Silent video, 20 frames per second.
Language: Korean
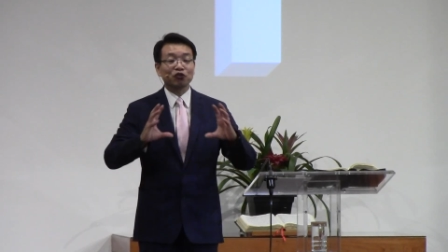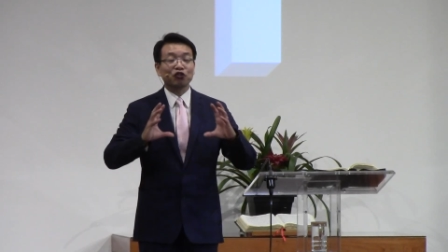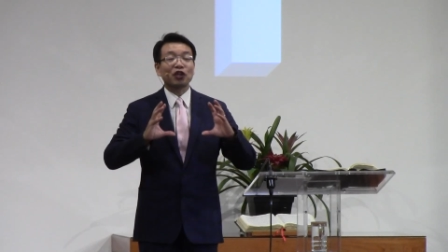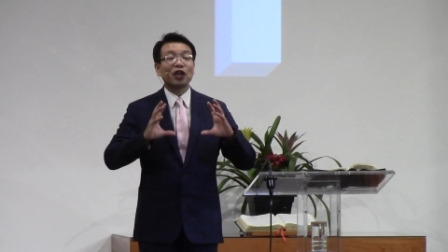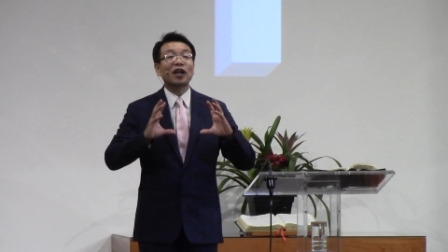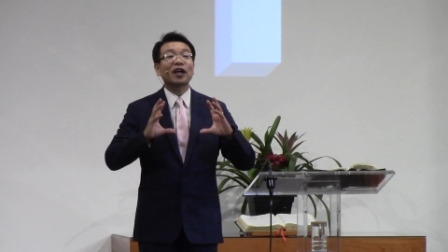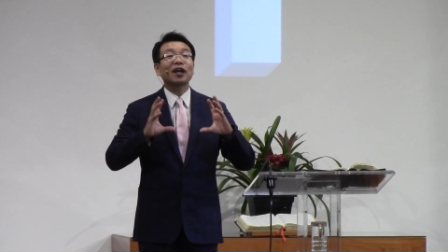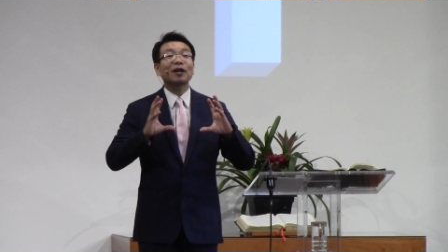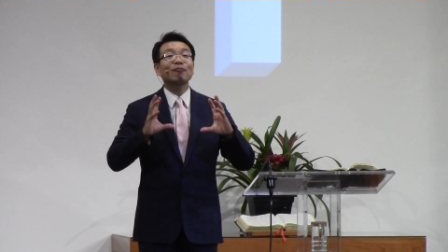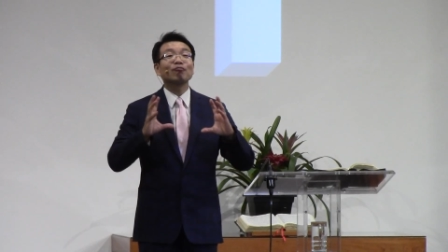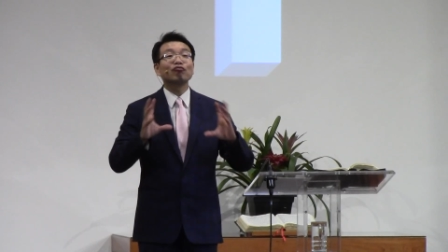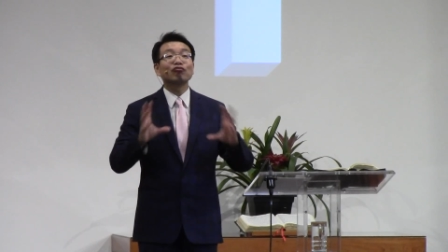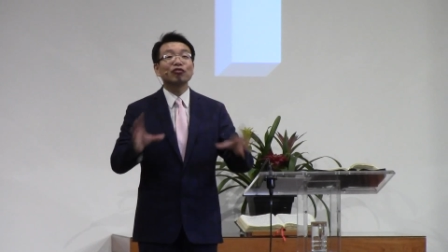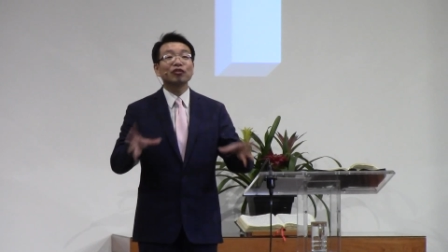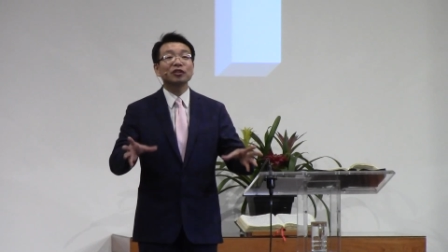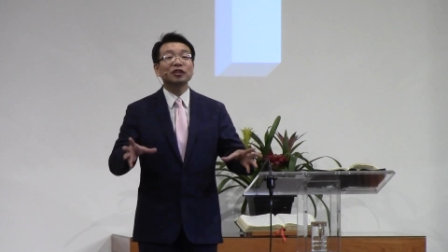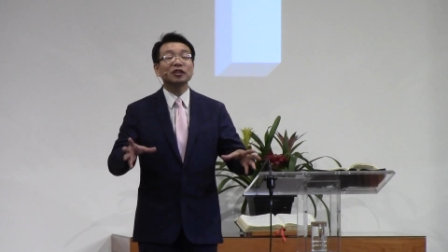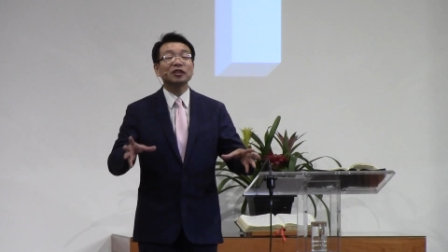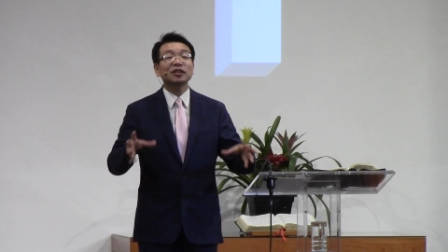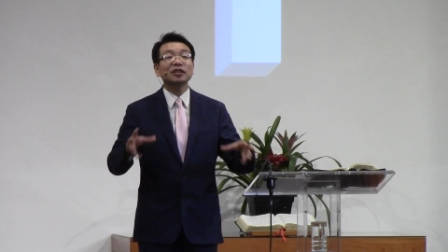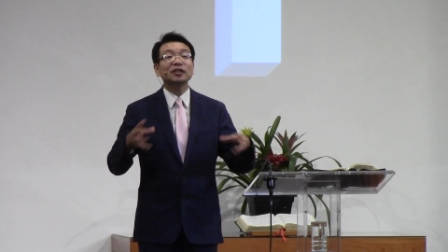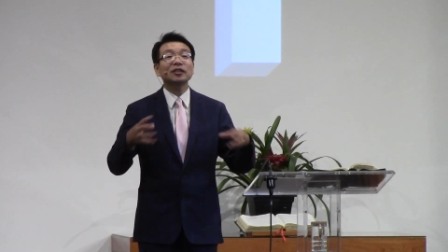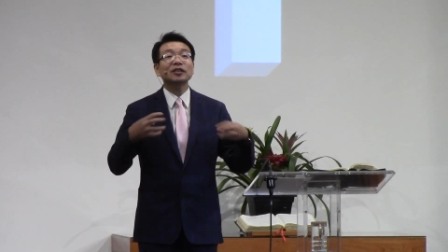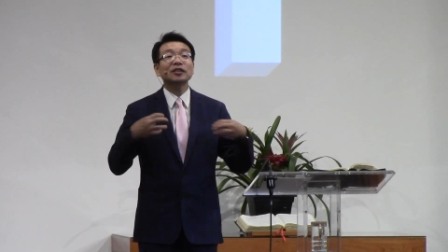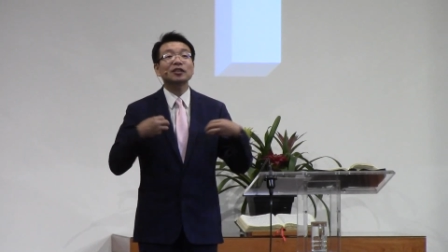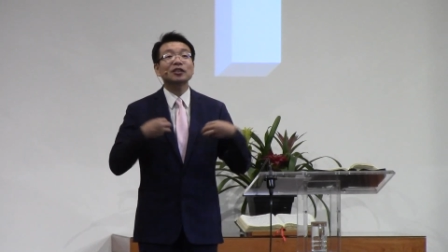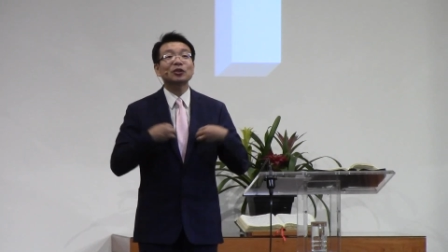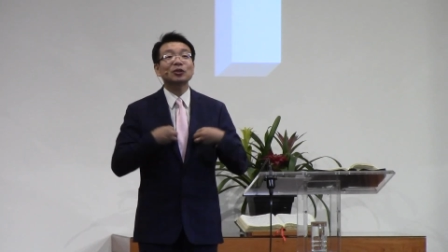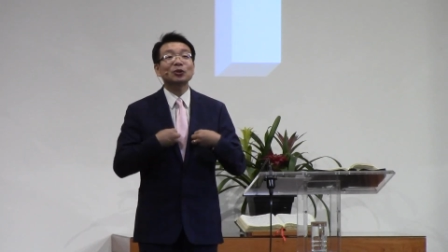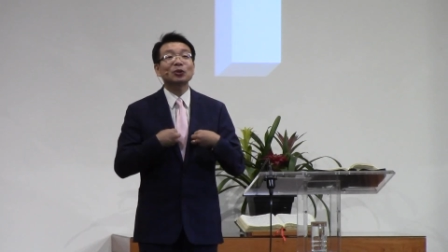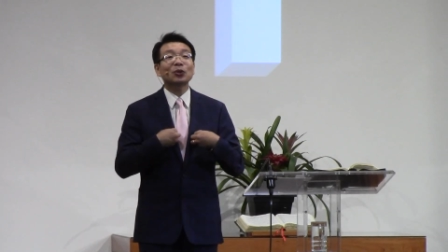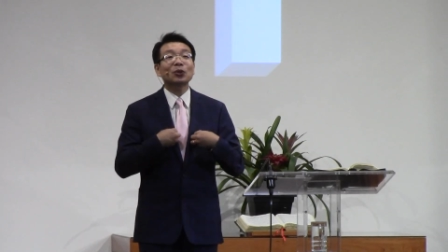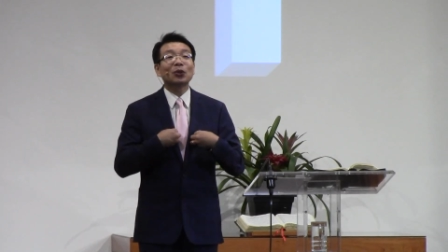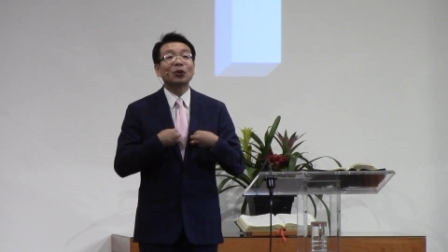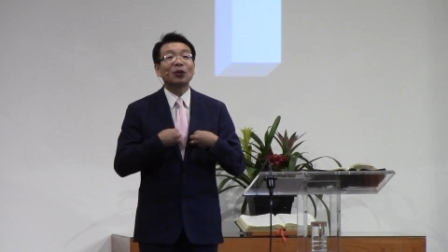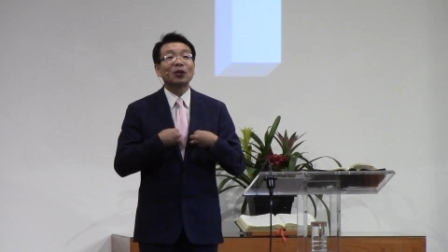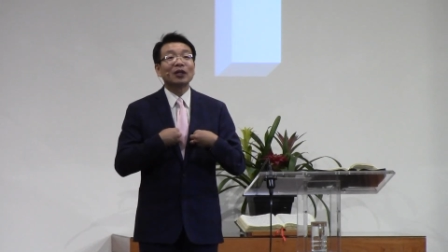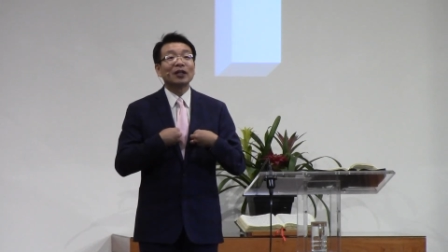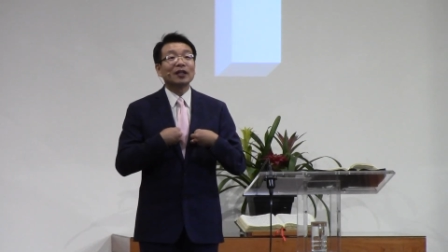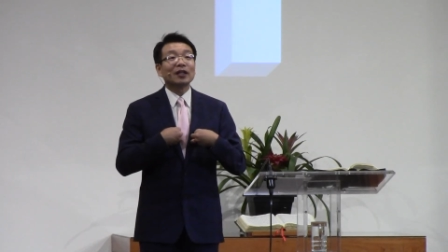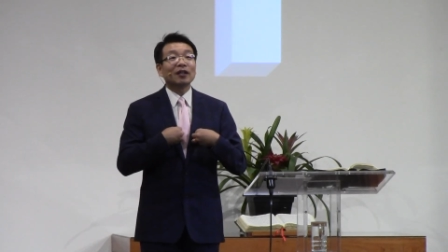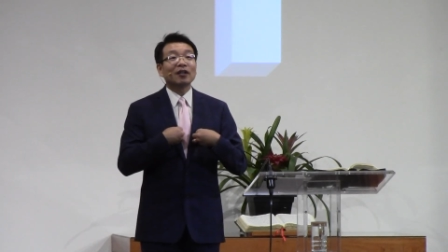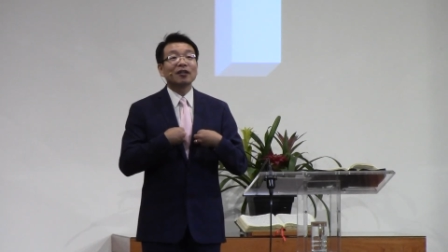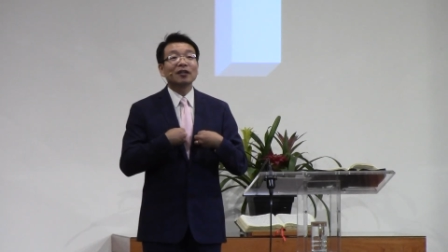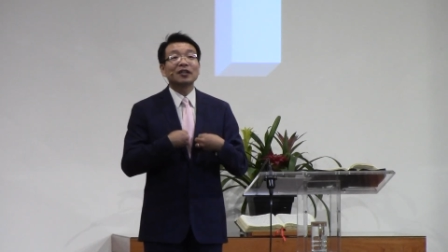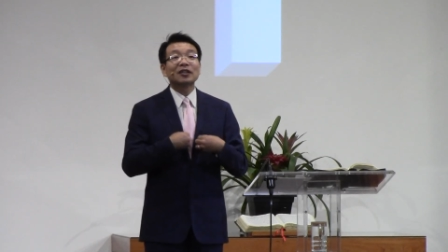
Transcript: 죄가 무엇인지 스스로 어,